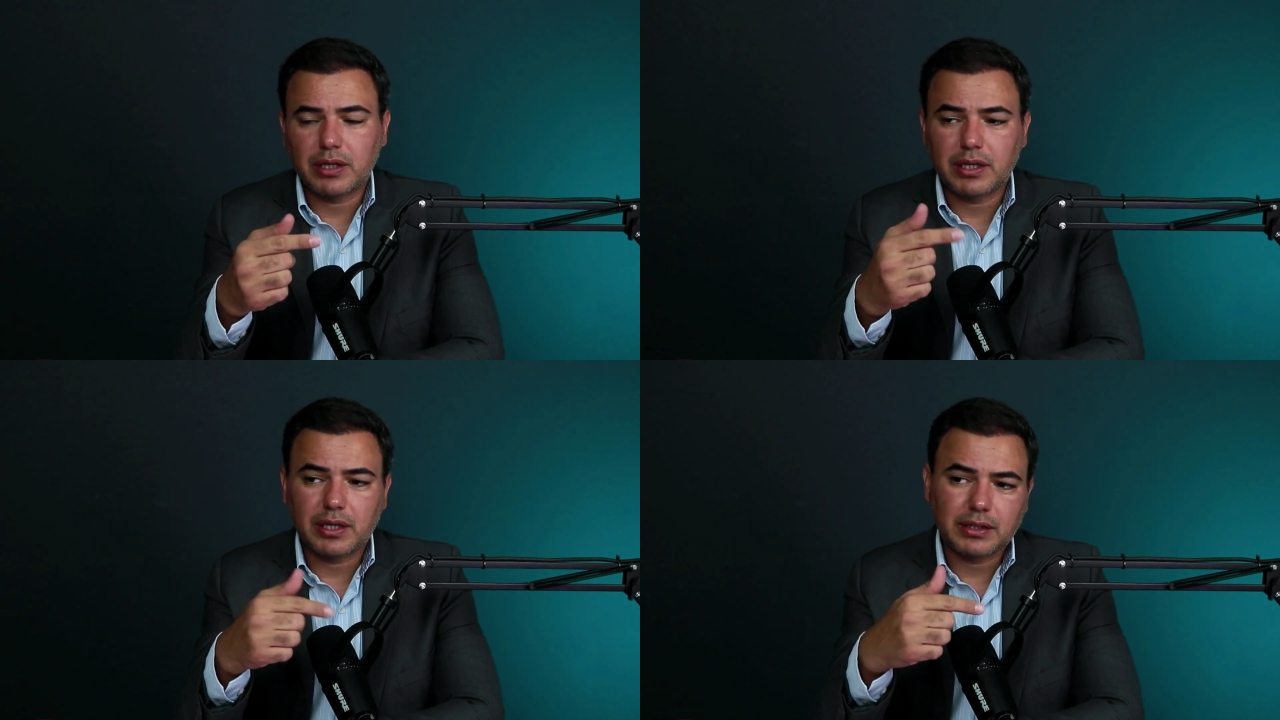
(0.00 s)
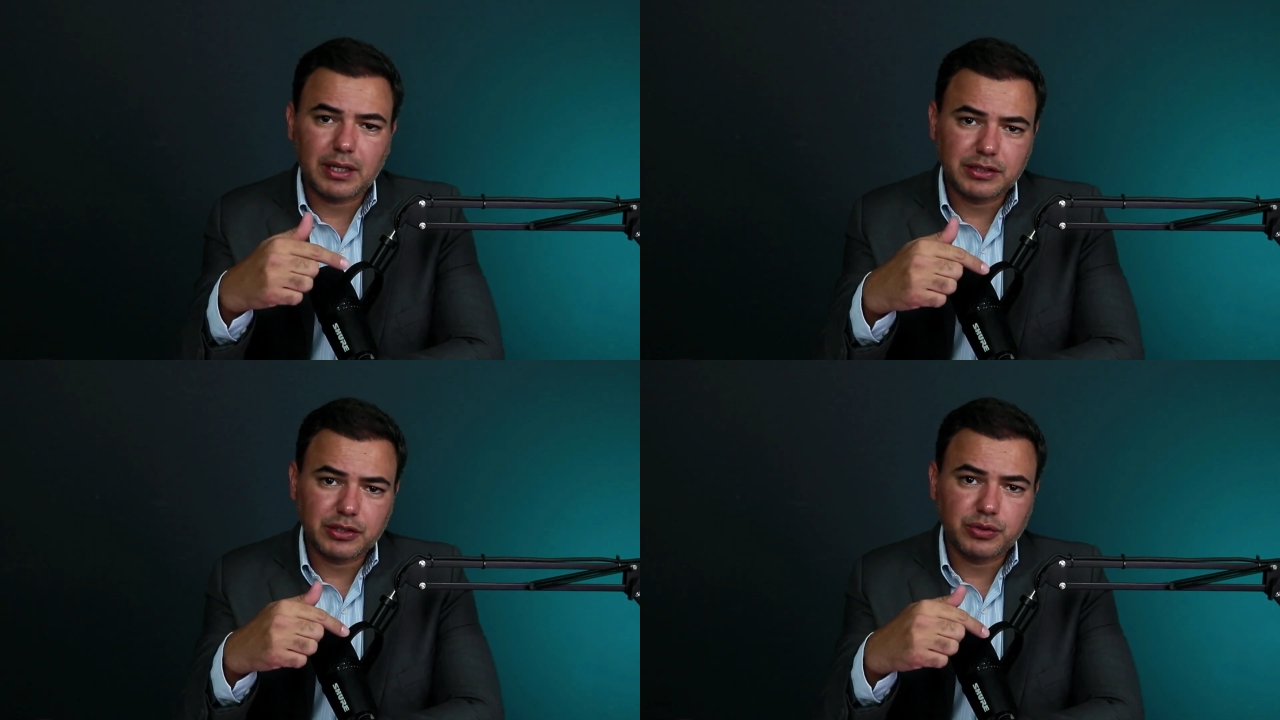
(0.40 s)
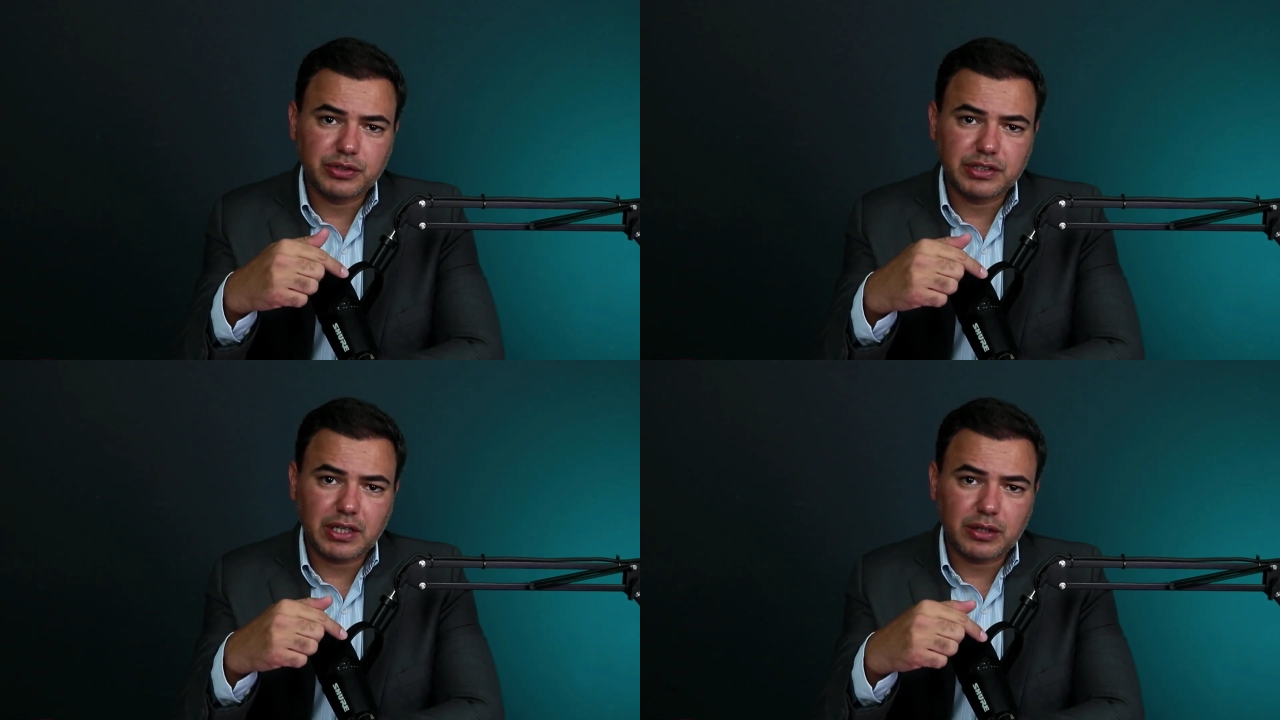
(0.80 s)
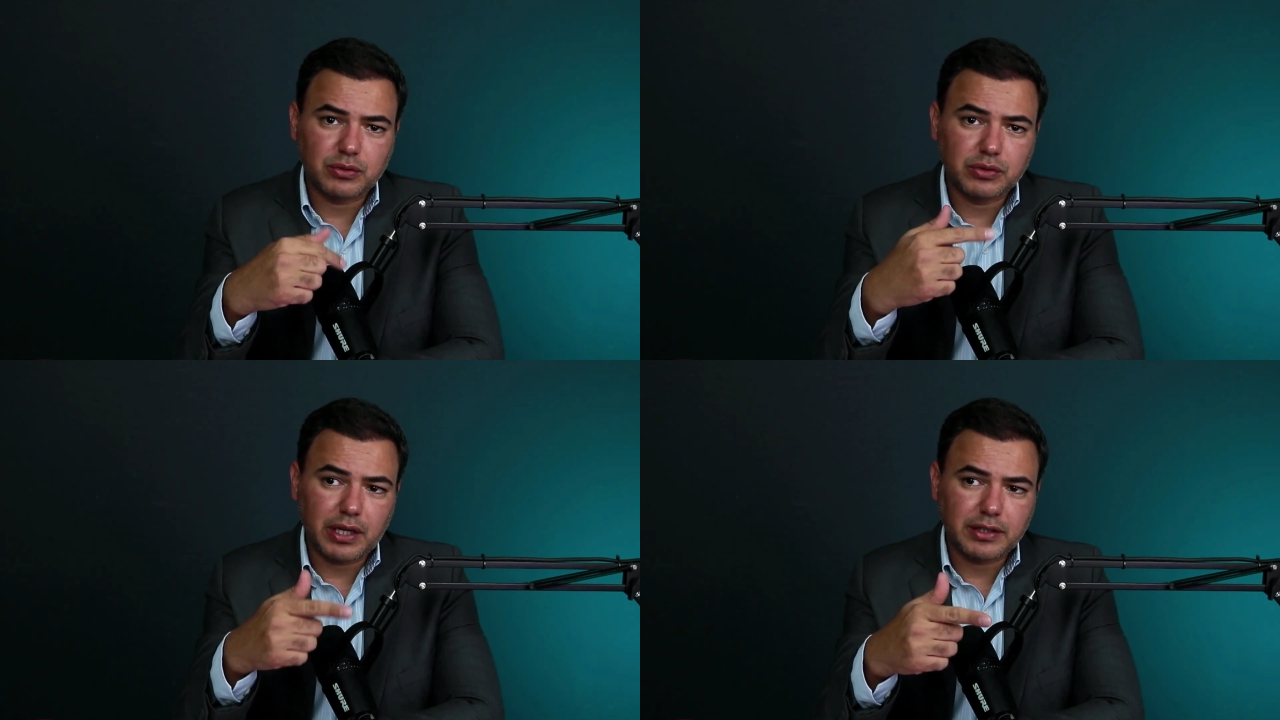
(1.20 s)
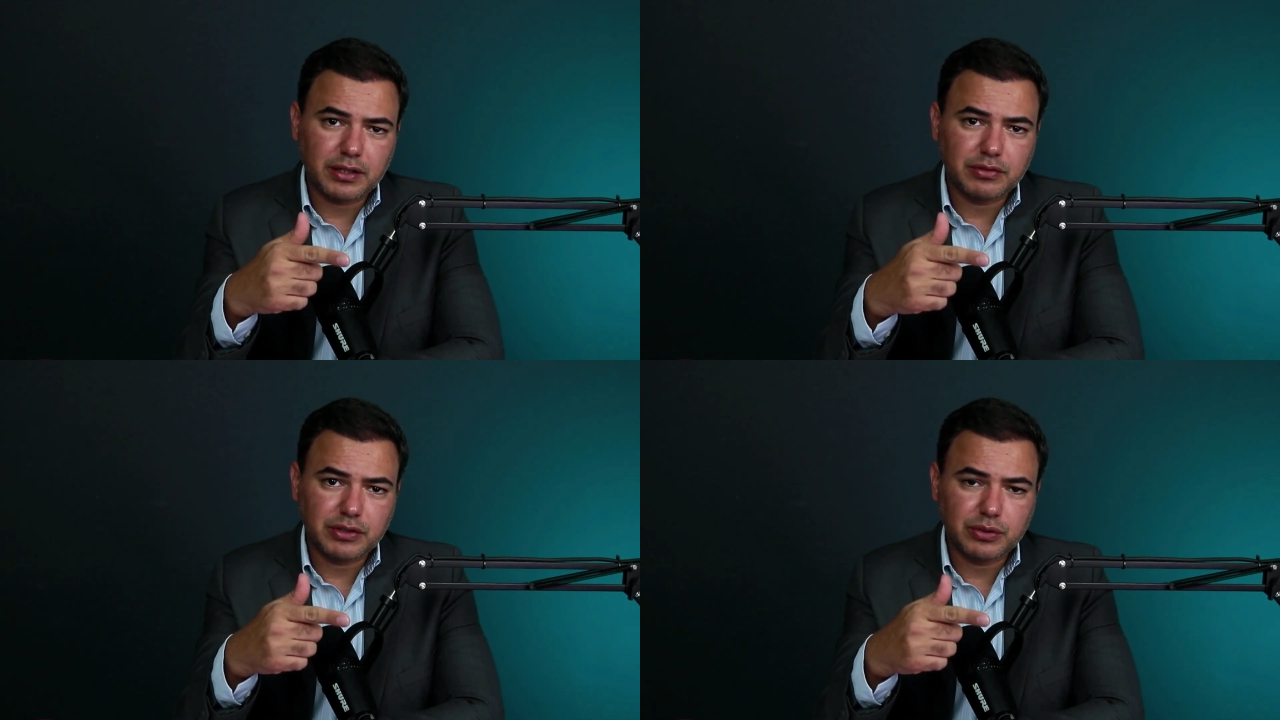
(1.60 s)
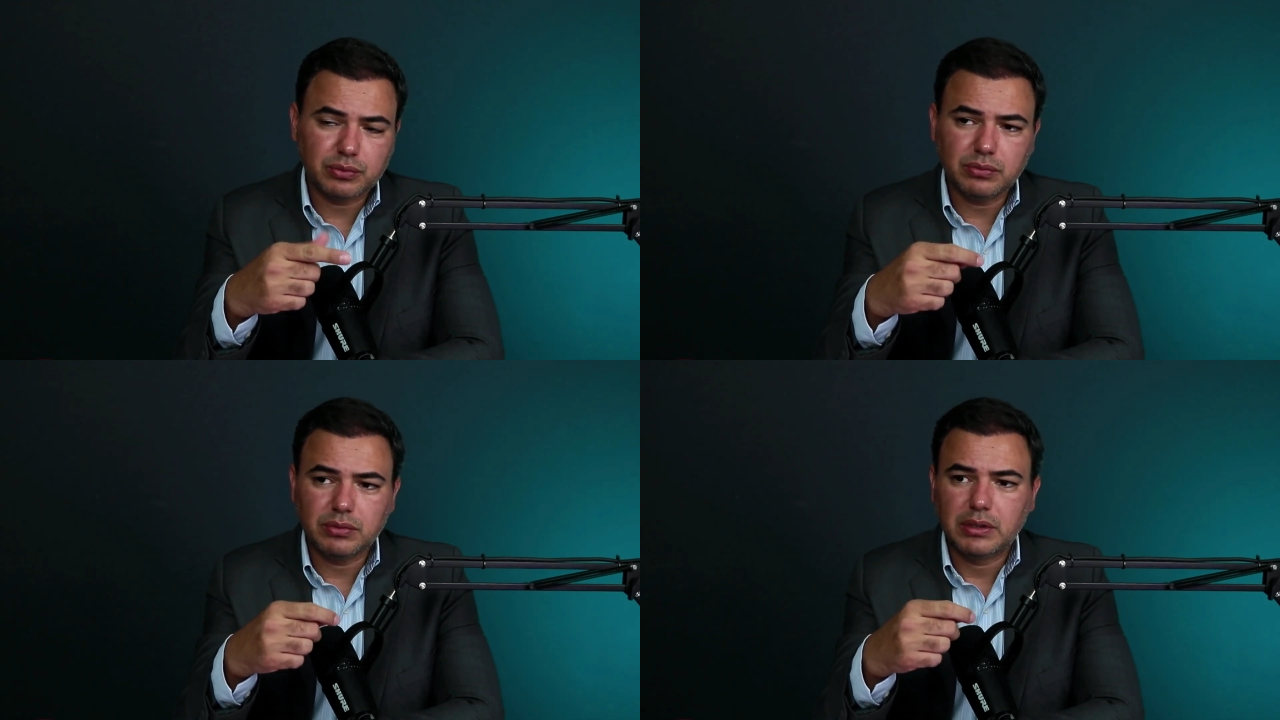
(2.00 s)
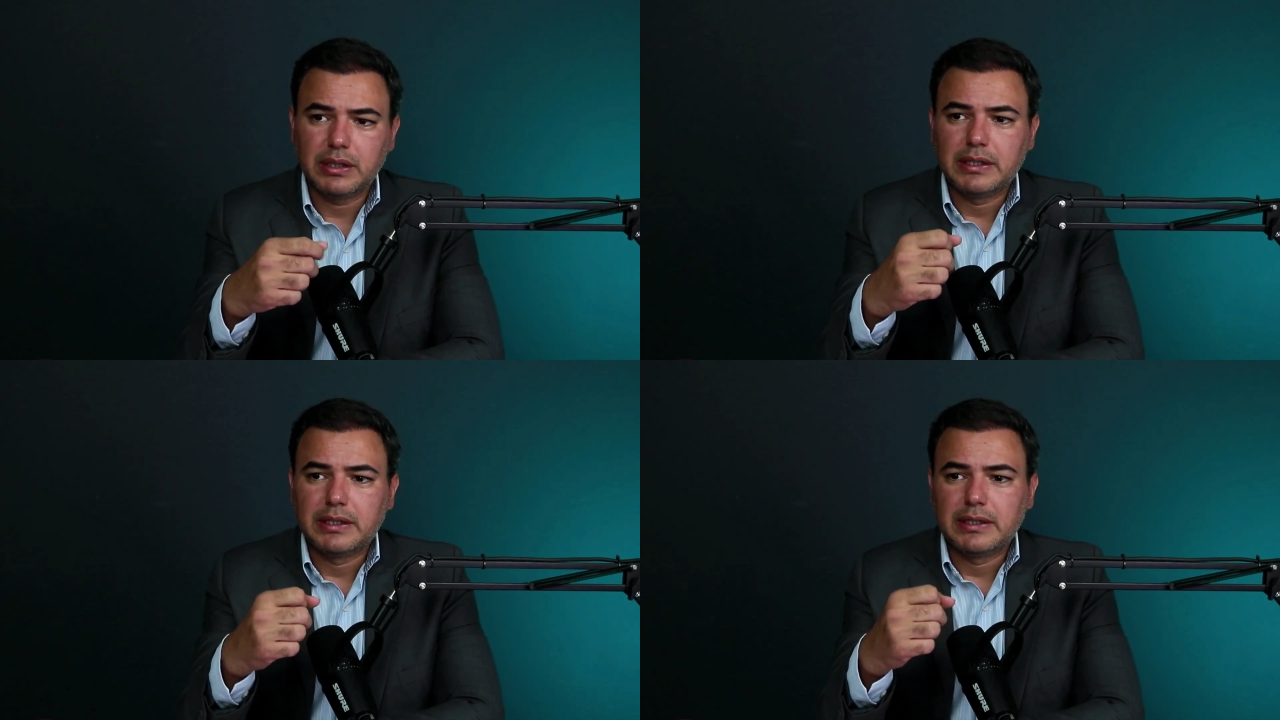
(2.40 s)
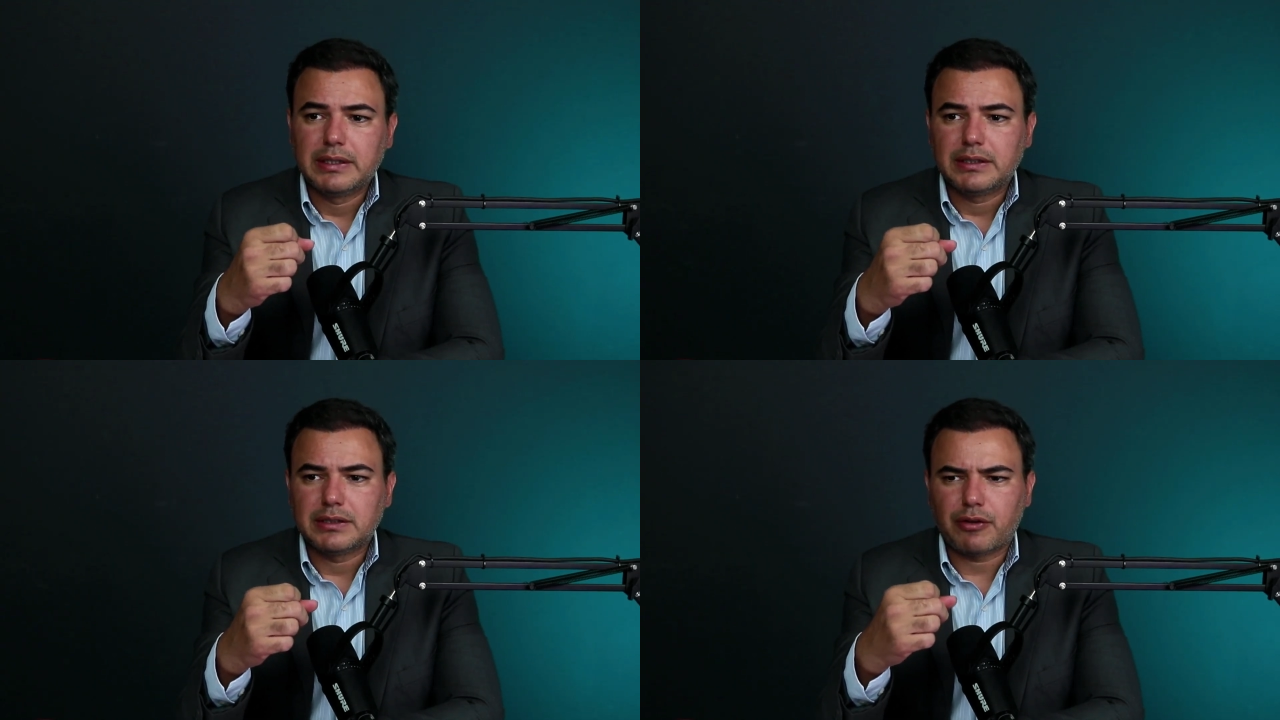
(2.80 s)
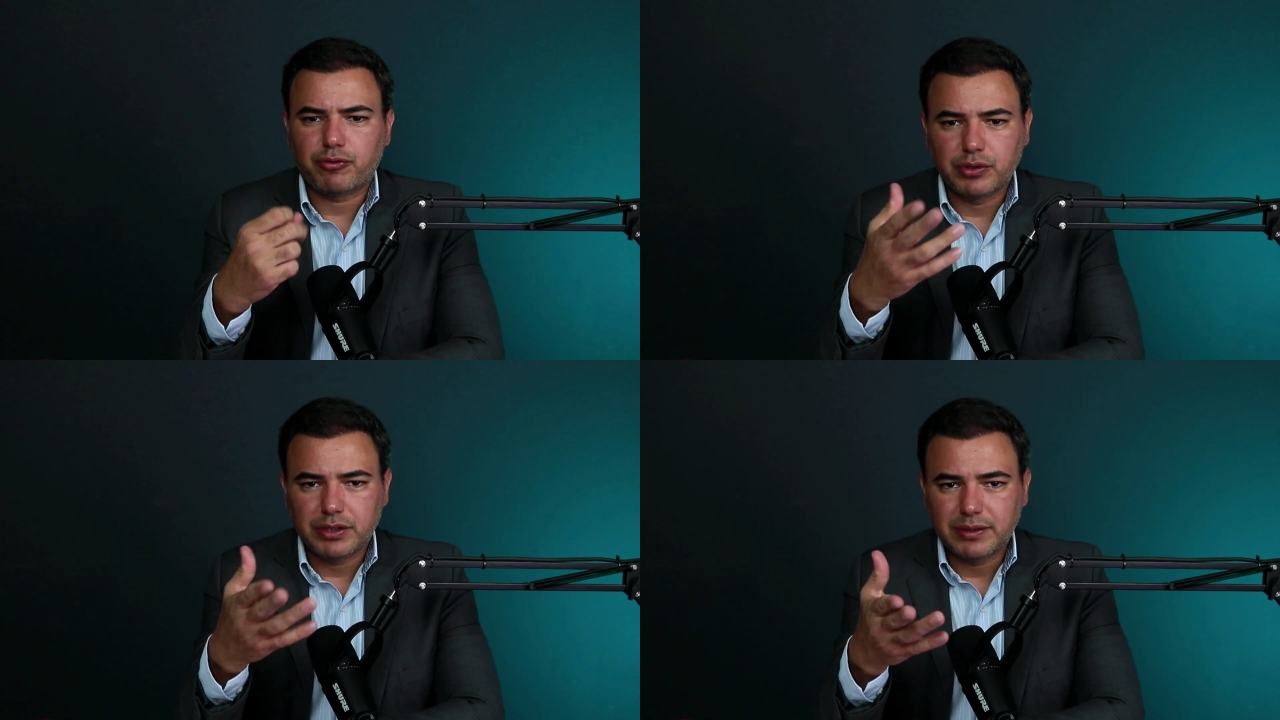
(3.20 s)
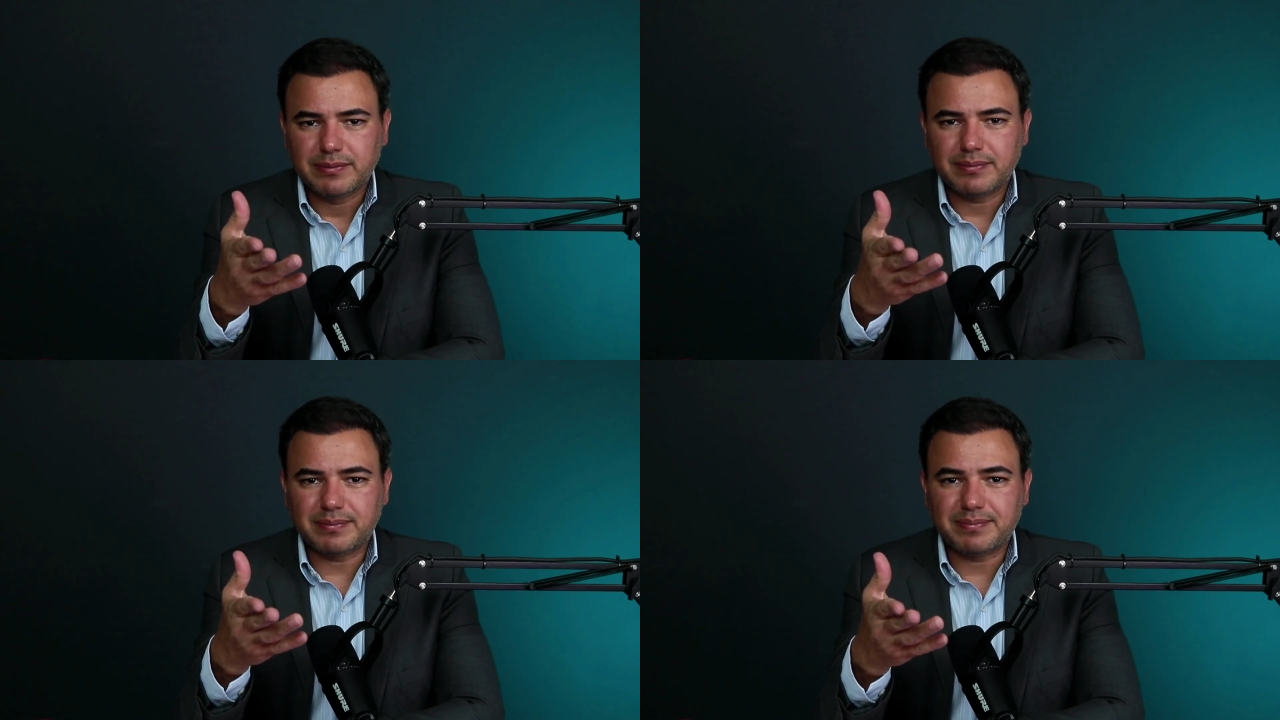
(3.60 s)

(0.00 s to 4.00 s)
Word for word: é, analista judiciário do TRT 21, já fui